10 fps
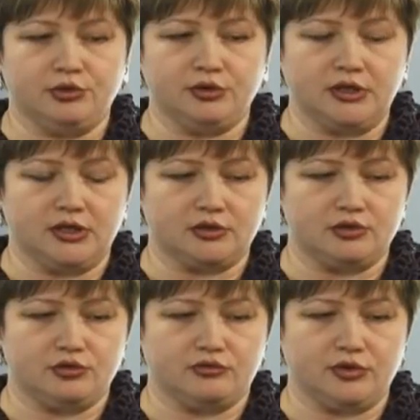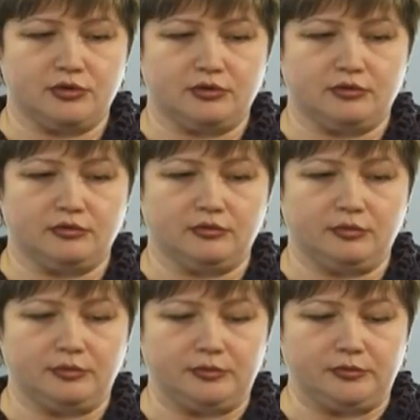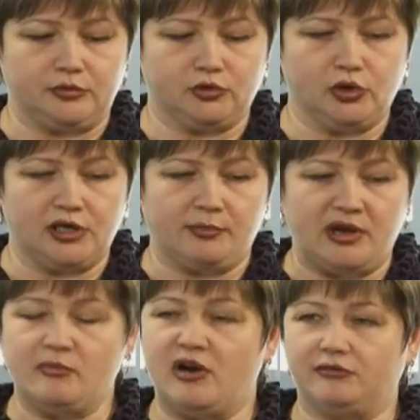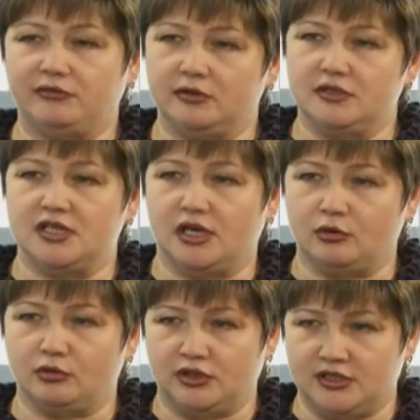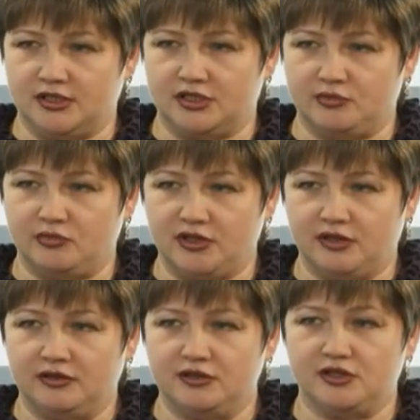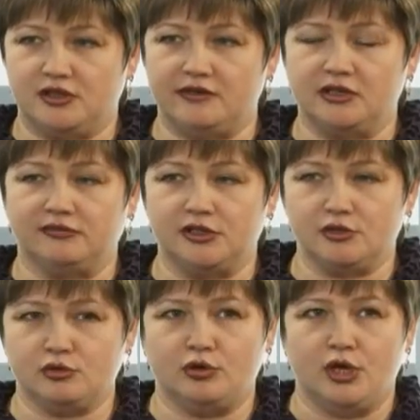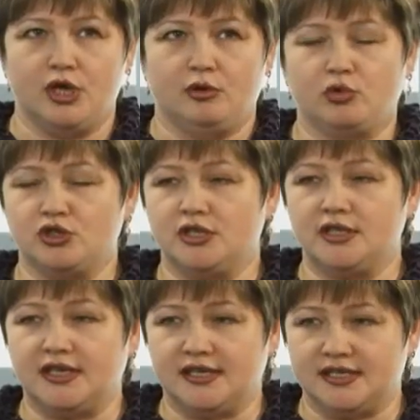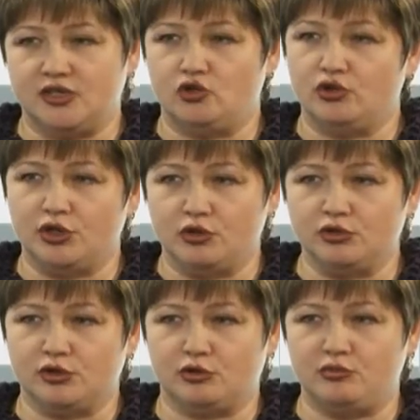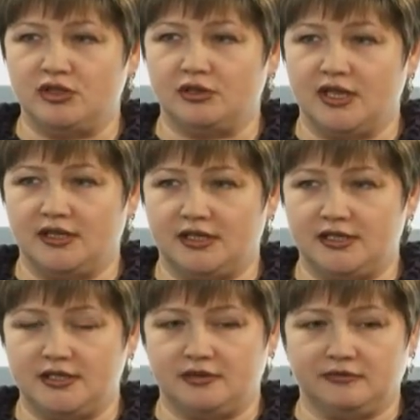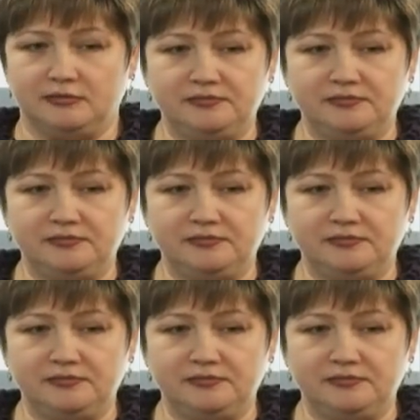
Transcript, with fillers: тонкое, что вот э, только поймав за руку, так скажем, да, человека в лесу, можно доказать, что это он срубил данное дерево.